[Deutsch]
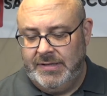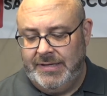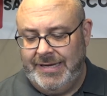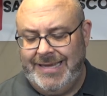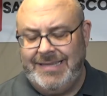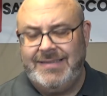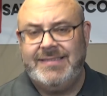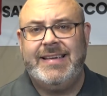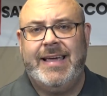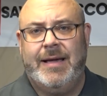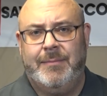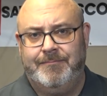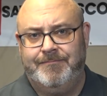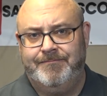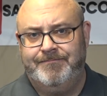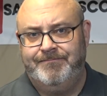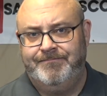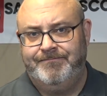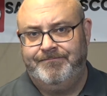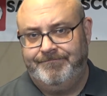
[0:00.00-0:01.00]
ECM.
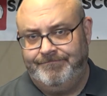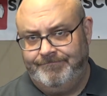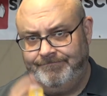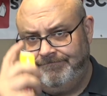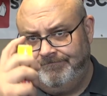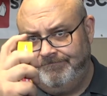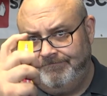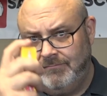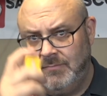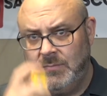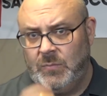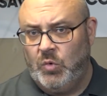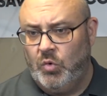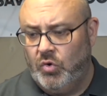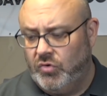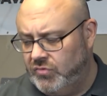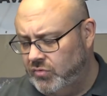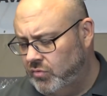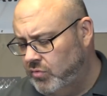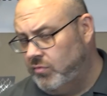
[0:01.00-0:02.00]

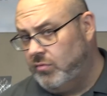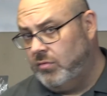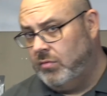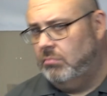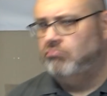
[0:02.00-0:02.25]
Nur so